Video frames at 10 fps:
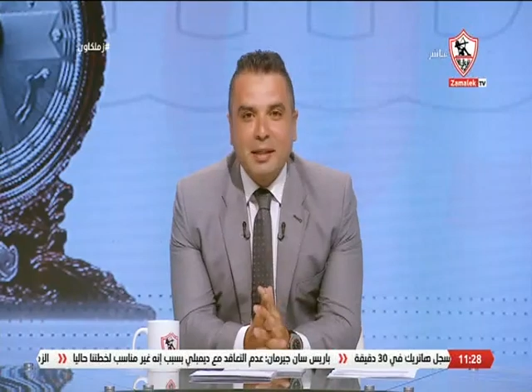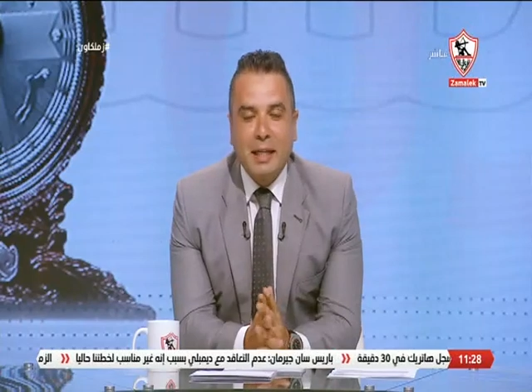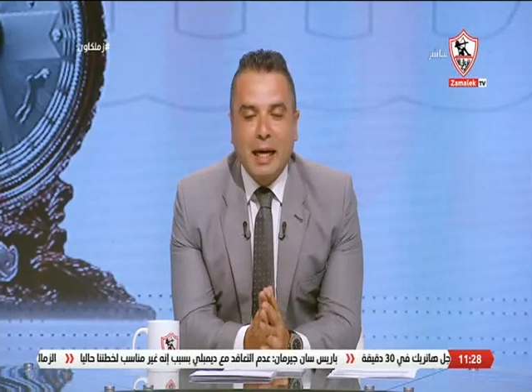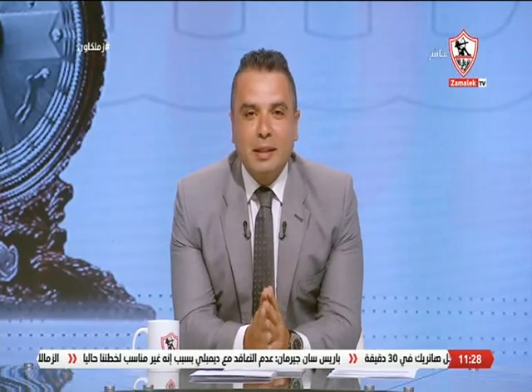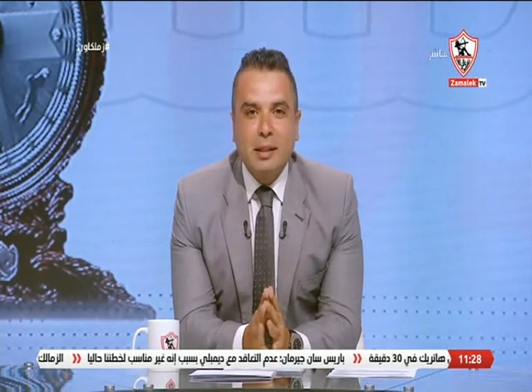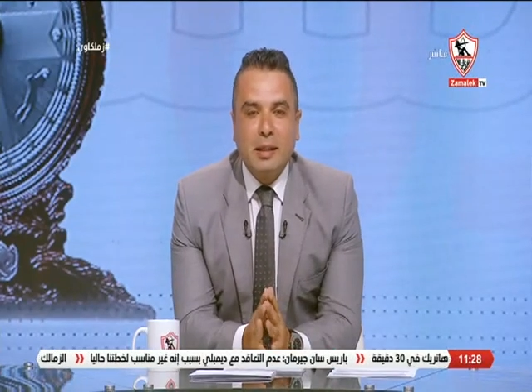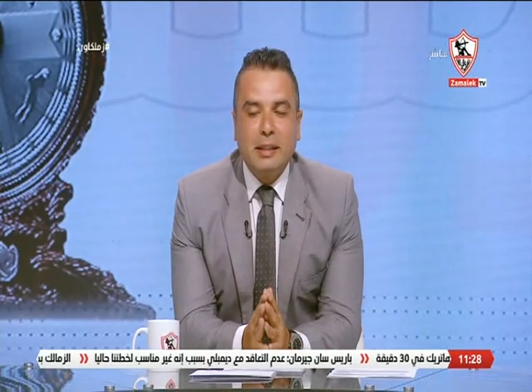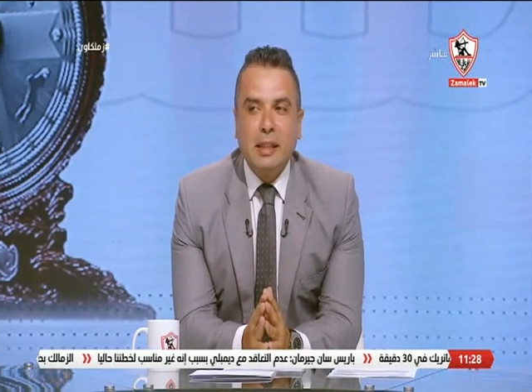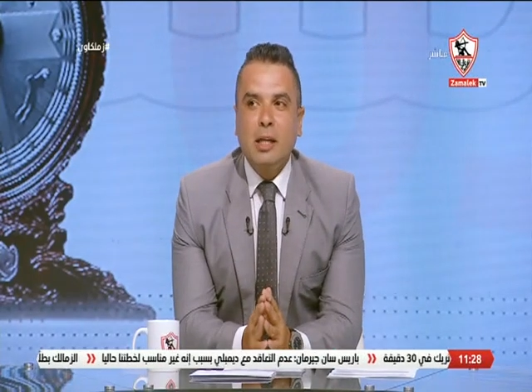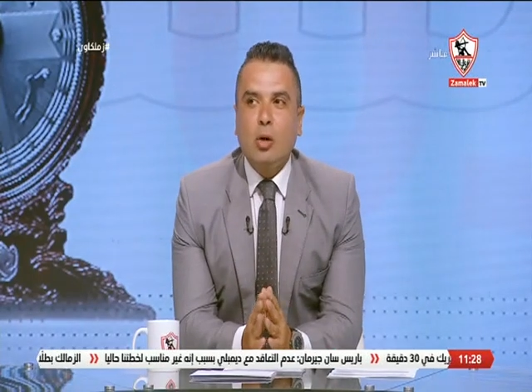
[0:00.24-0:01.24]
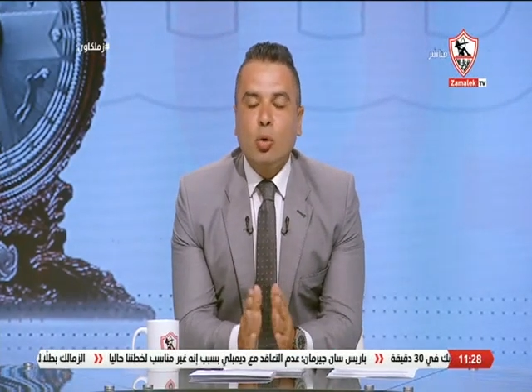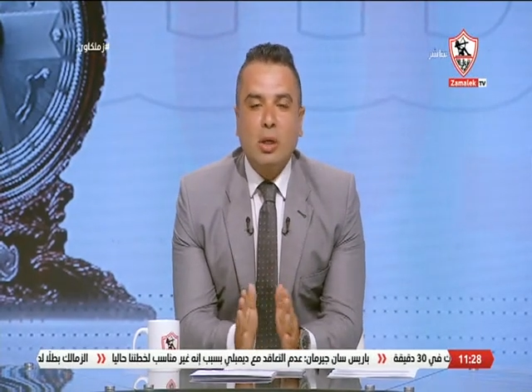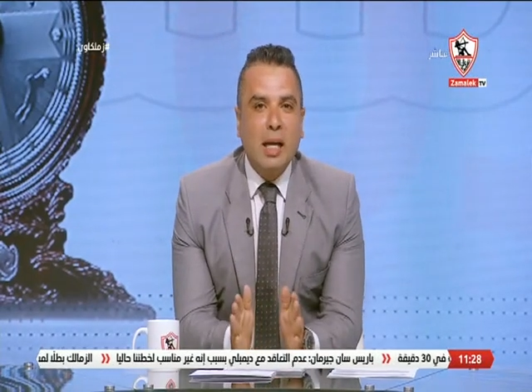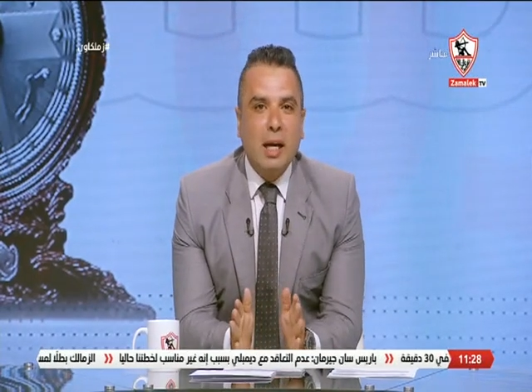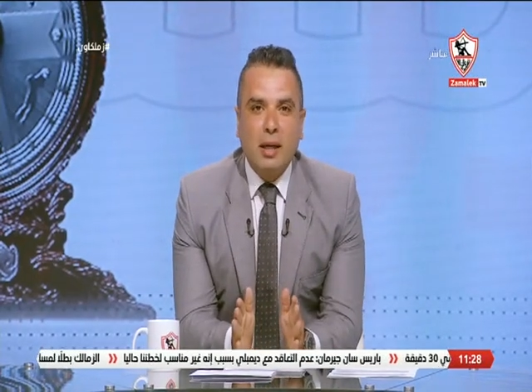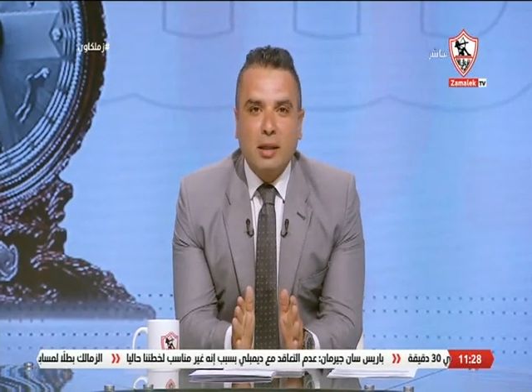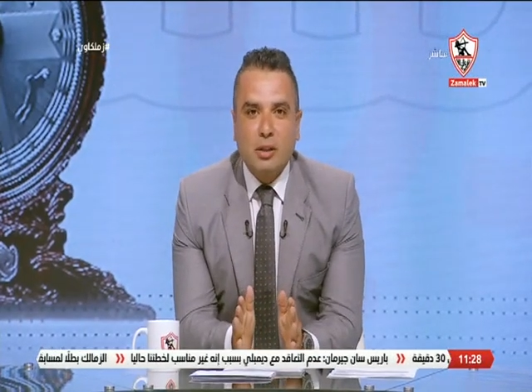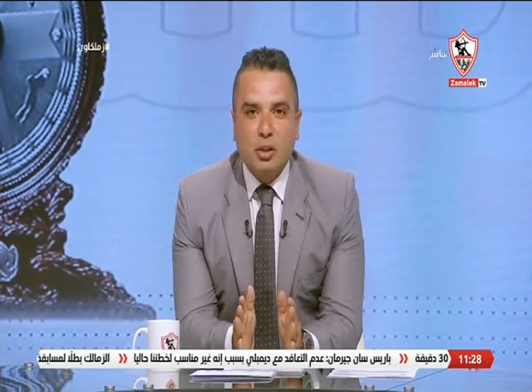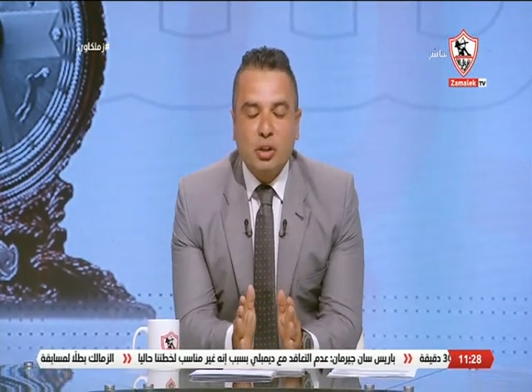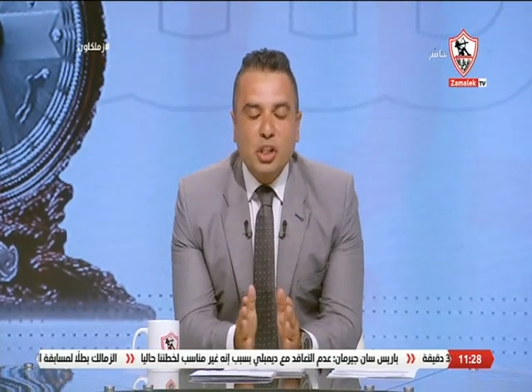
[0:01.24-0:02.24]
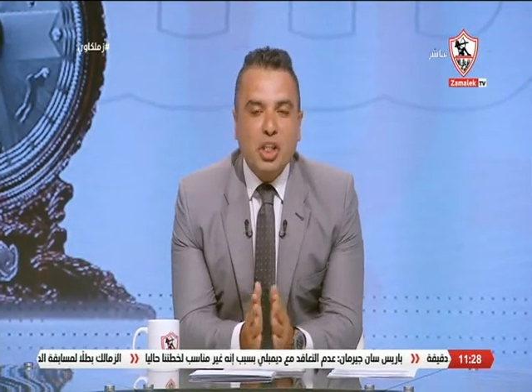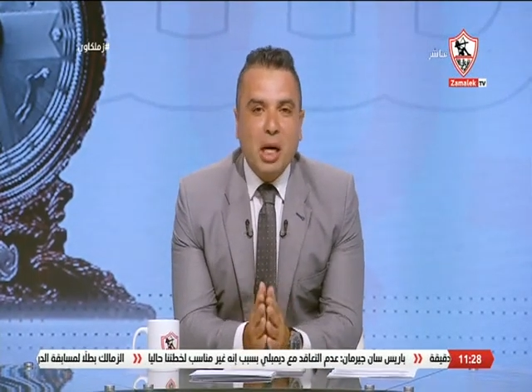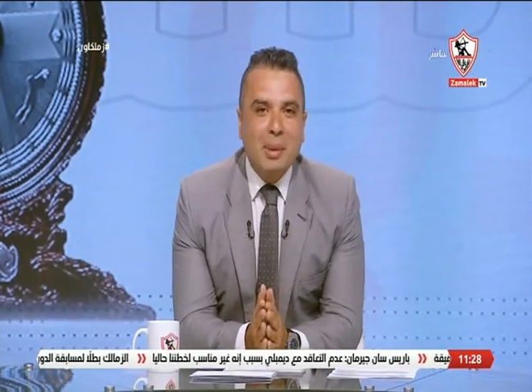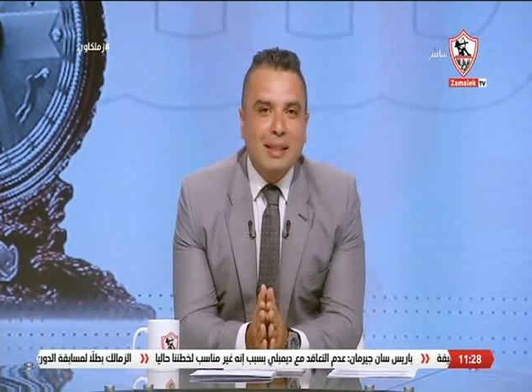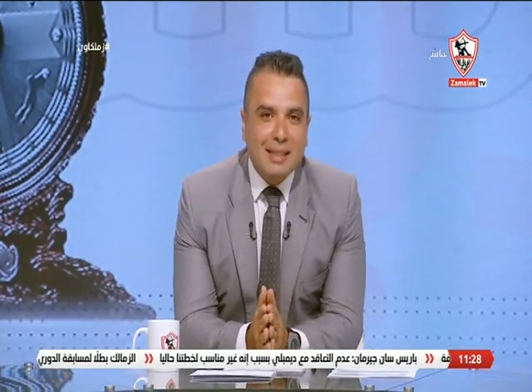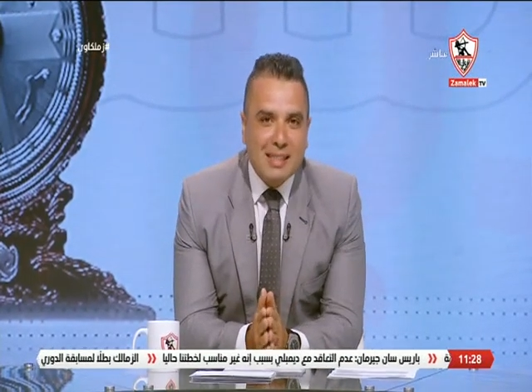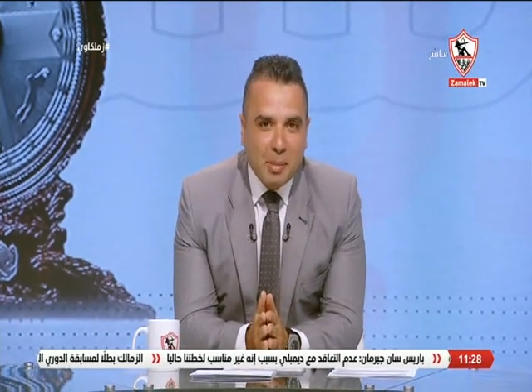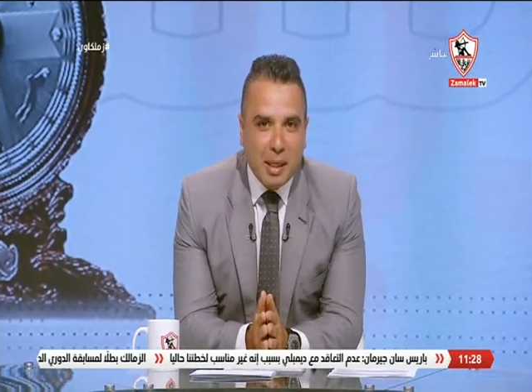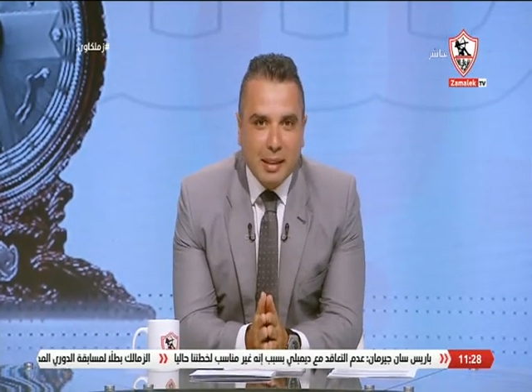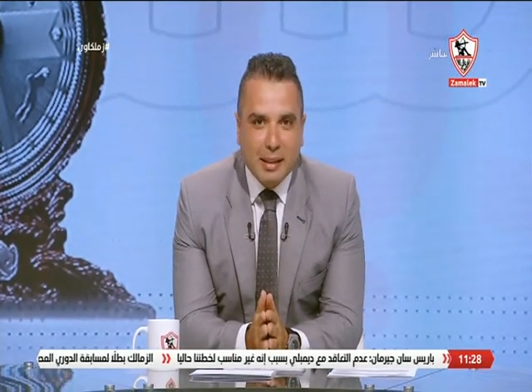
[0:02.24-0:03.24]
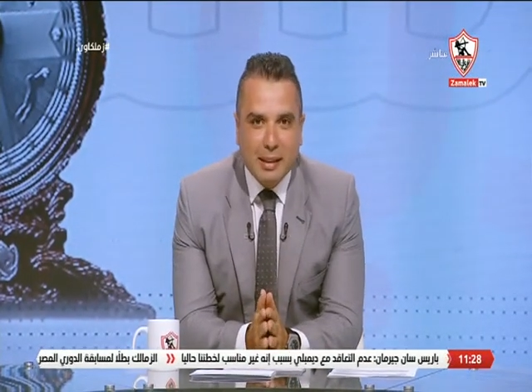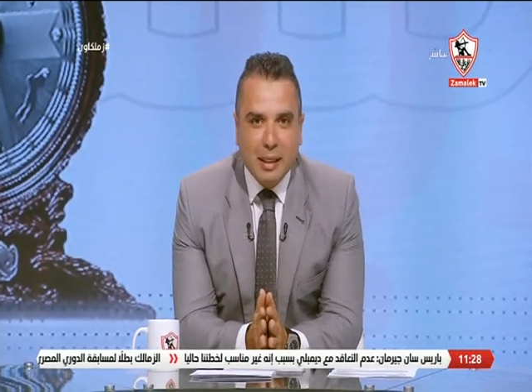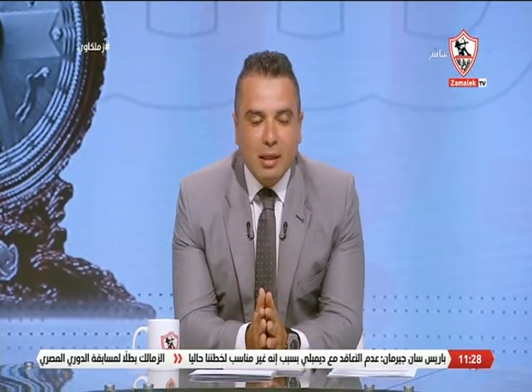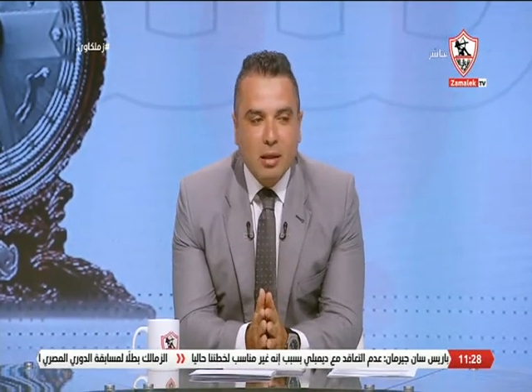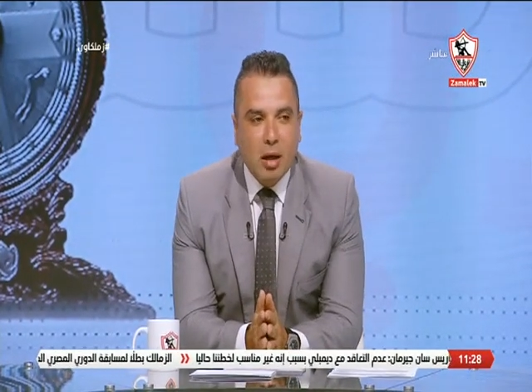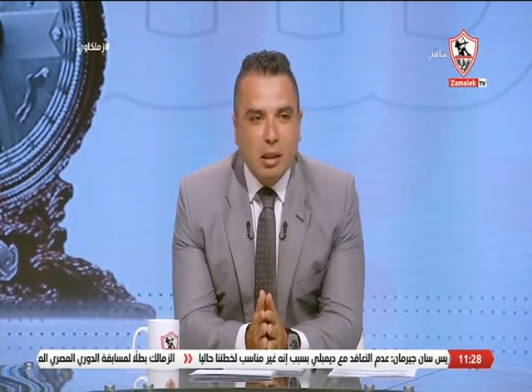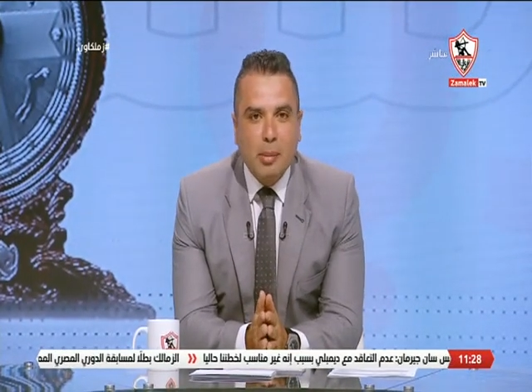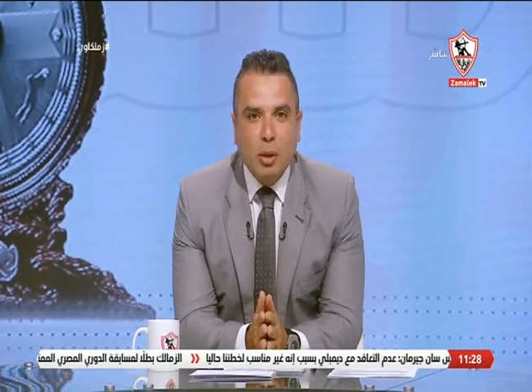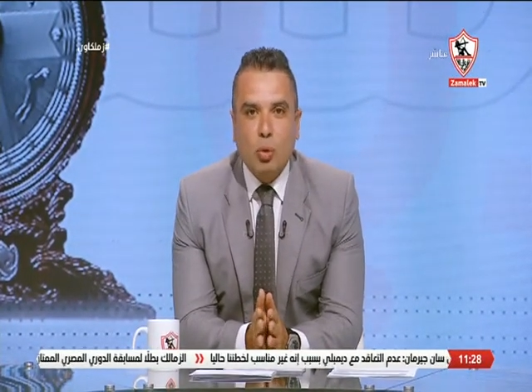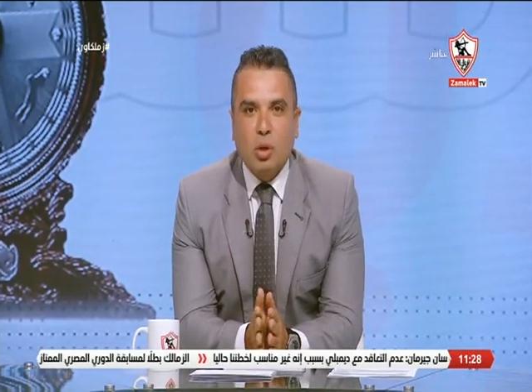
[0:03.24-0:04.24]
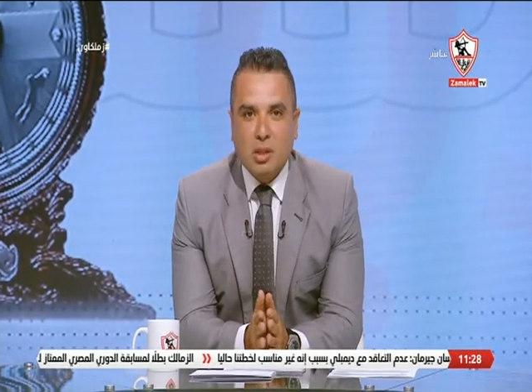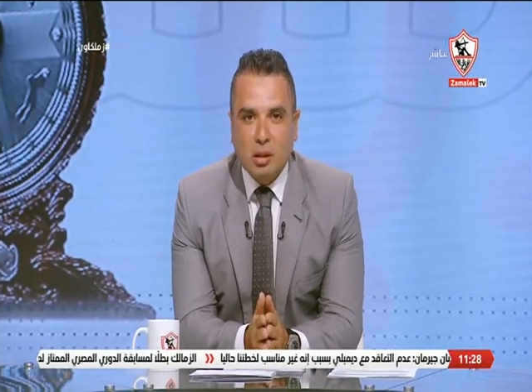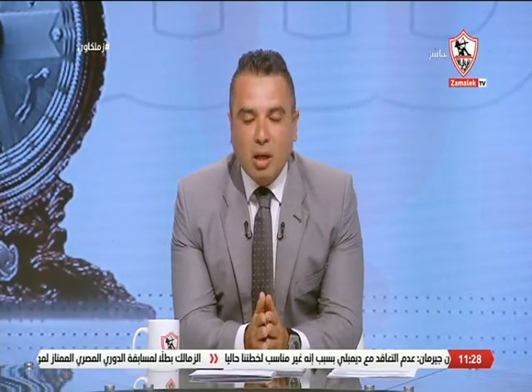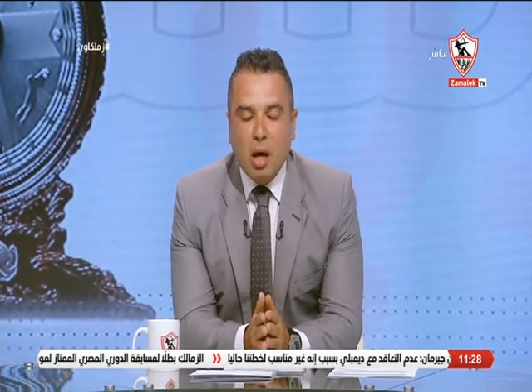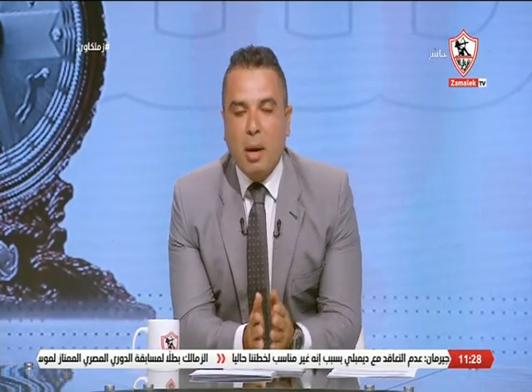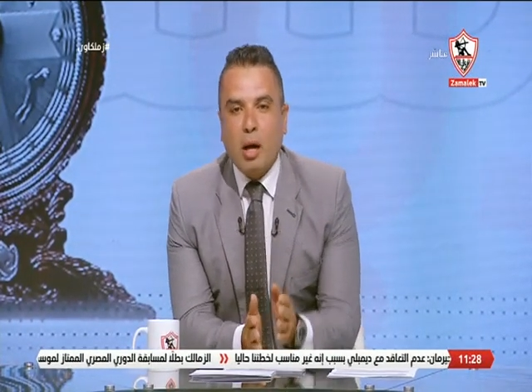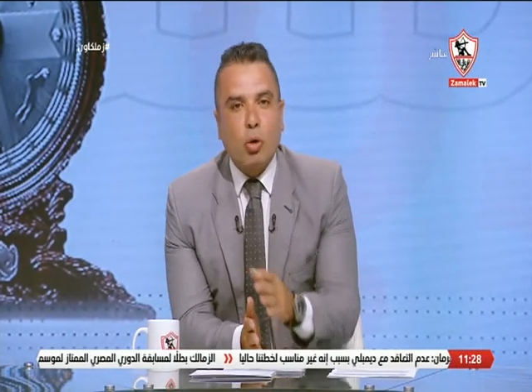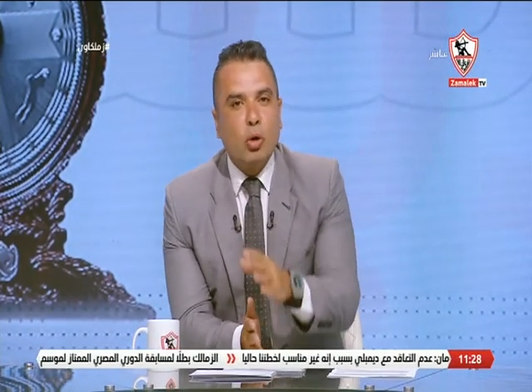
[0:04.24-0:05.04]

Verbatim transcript: يعني الدنيا كلها دي شعبيه الزمالك اللي انا النهارده برضو رصدتها مع